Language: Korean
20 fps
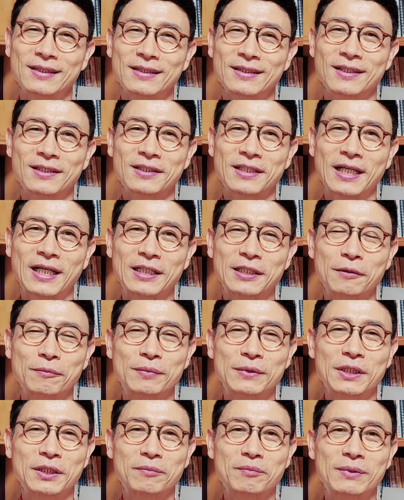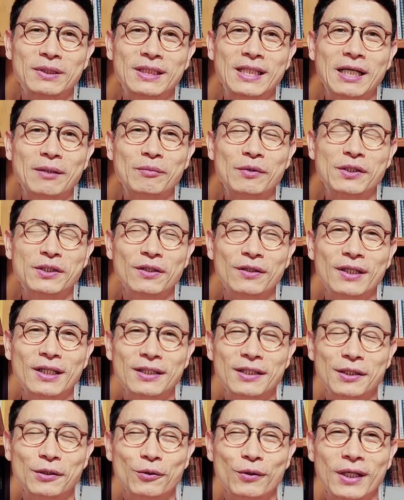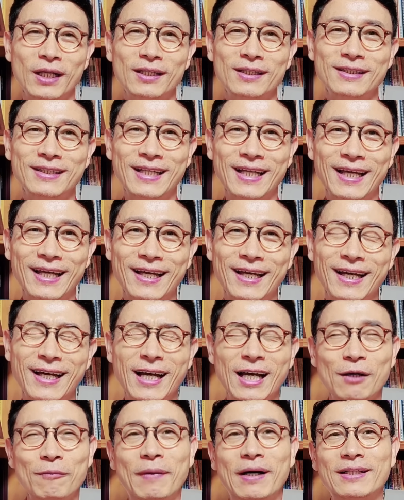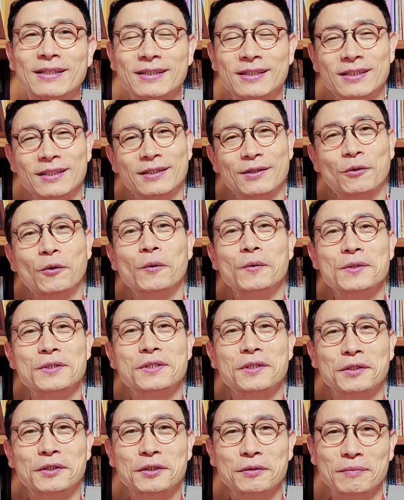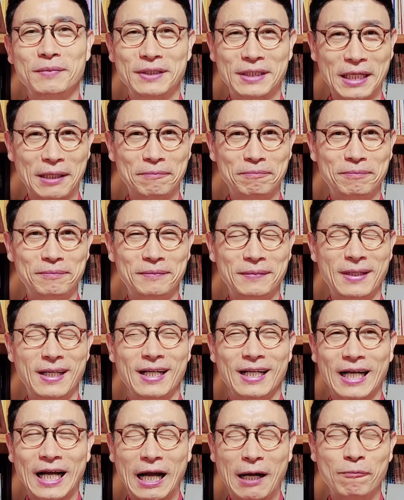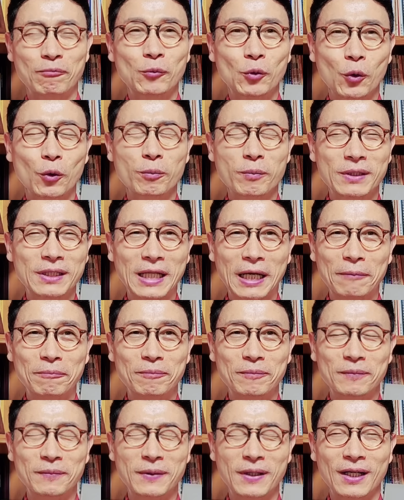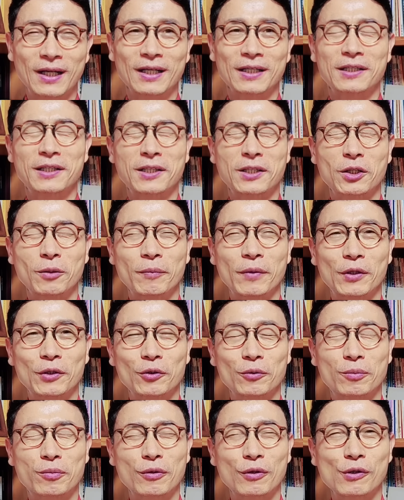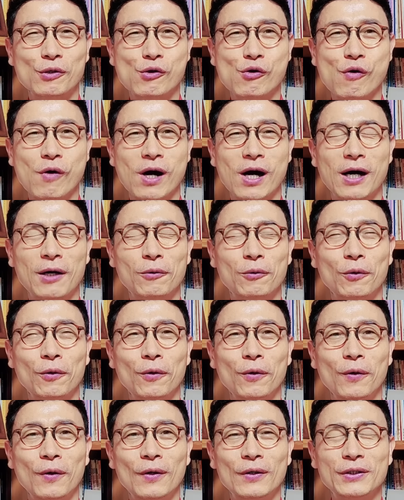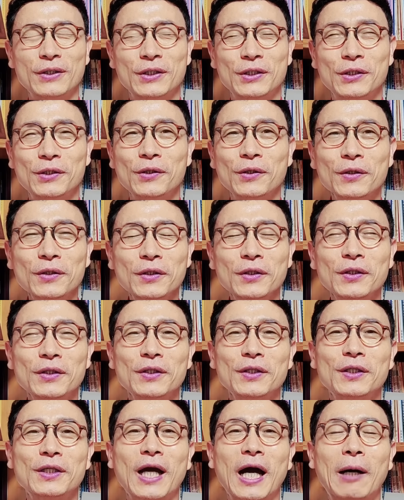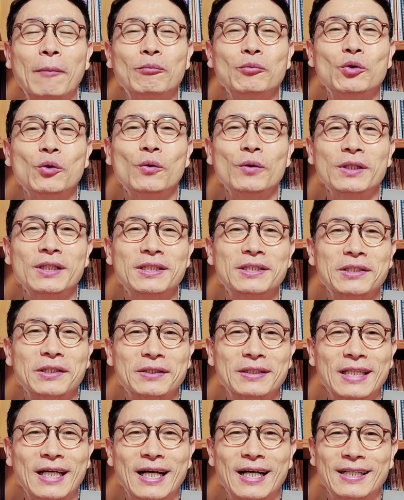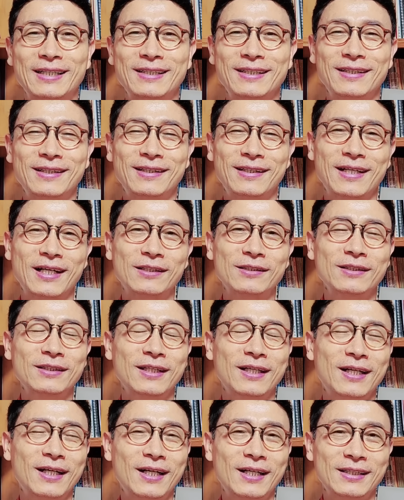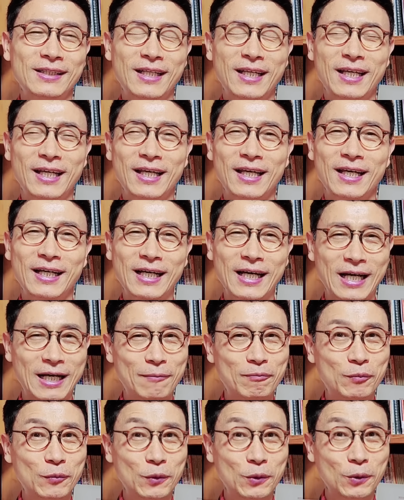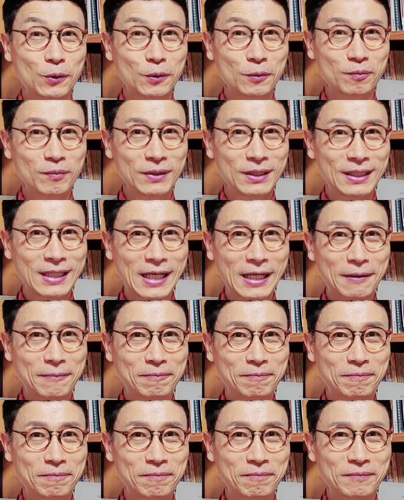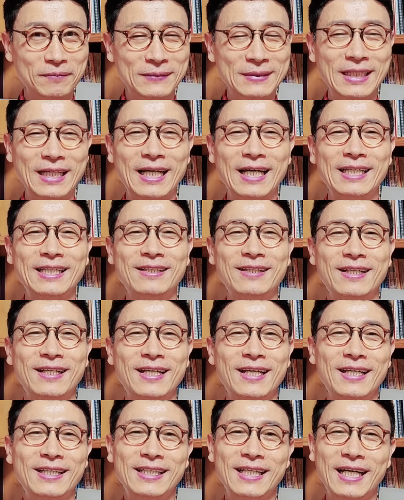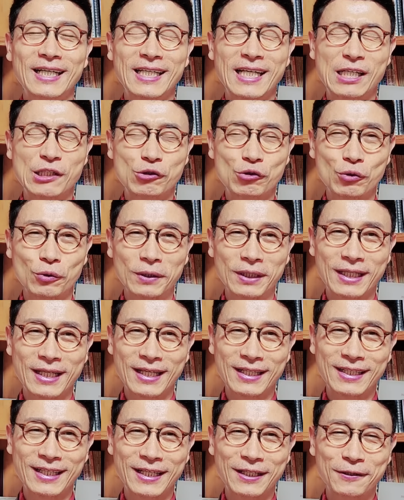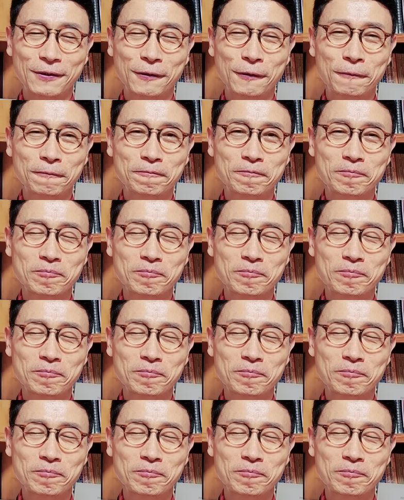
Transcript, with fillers: 그래서 가끔씩 미담을 전해드리곤 했는데 마치 콘서트 미담, 감동 미담 그럼에도 불구하고 이런 감동이 있었다라는 대감동 미담 자 이렇게 이야기할 수도 있겠네요